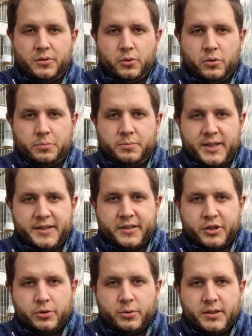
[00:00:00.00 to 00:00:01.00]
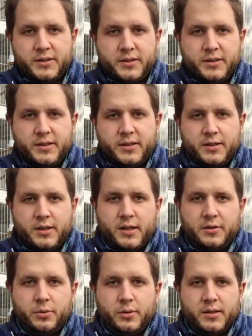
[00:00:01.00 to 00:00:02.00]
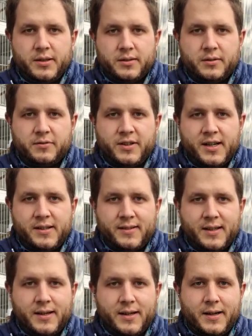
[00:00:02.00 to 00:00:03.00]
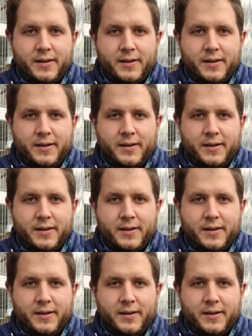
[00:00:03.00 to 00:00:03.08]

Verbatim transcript: oben an der Schulter in einer natürlichen Weise